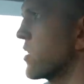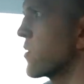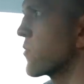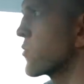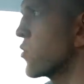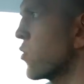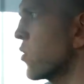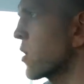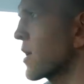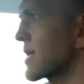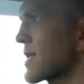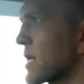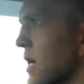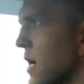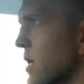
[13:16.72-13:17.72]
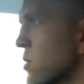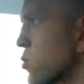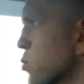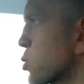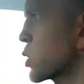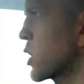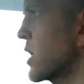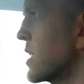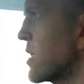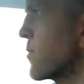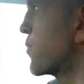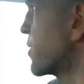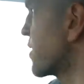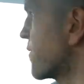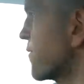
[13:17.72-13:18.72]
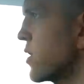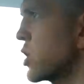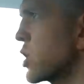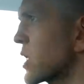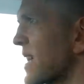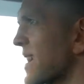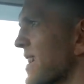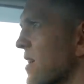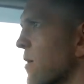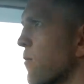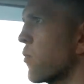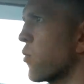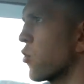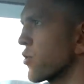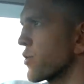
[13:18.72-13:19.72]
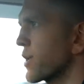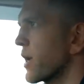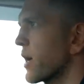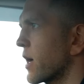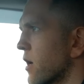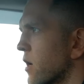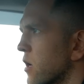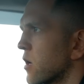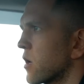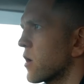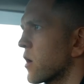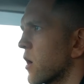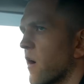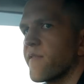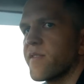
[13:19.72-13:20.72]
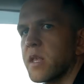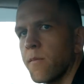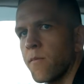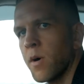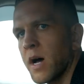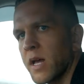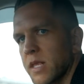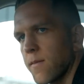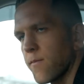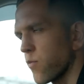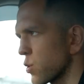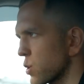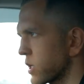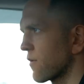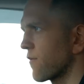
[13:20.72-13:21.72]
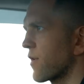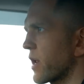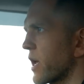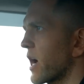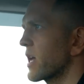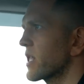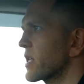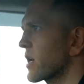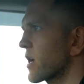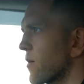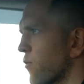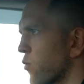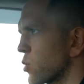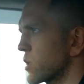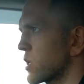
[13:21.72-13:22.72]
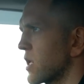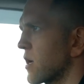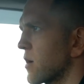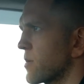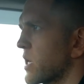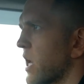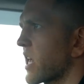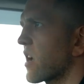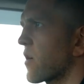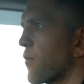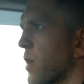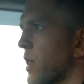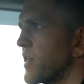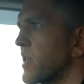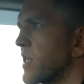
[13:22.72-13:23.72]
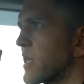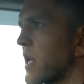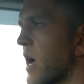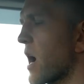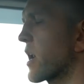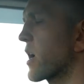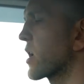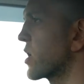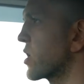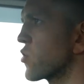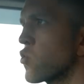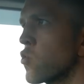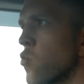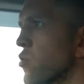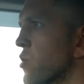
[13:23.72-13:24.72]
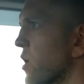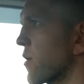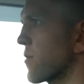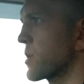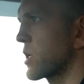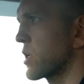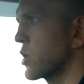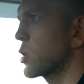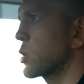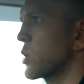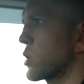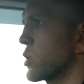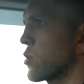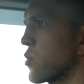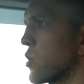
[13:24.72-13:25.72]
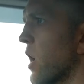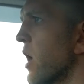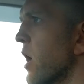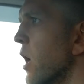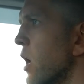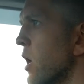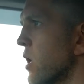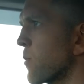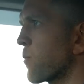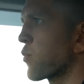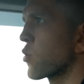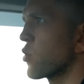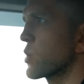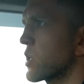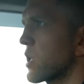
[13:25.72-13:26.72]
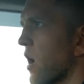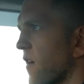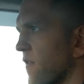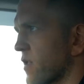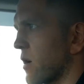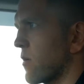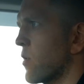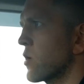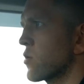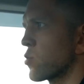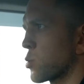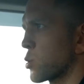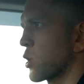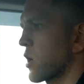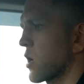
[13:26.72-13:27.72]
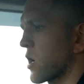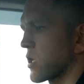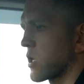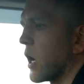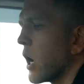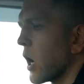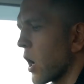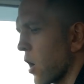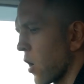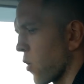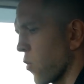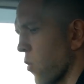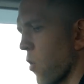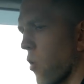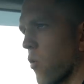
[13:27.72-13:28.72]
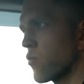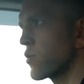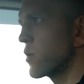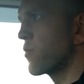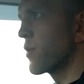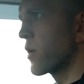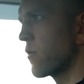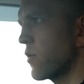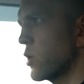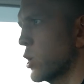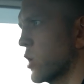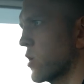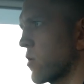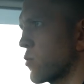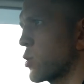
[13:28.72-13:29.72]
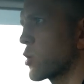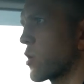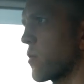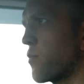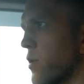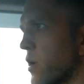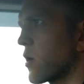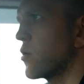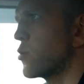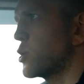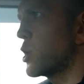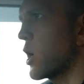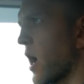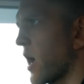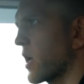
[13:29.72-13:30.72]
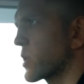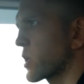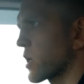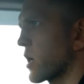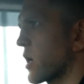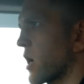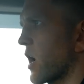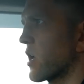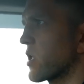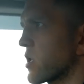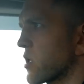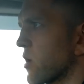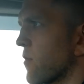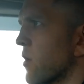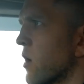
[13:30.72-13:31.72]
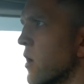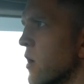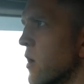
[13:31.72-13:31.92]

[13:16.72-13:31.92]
Немного сразу же непривычная работа автомата, после вариатора, после всяких планетарок, редукторов, садишься сюда и просто автомат уже как-то, о, непривычно, там что-то переключается, какая-то там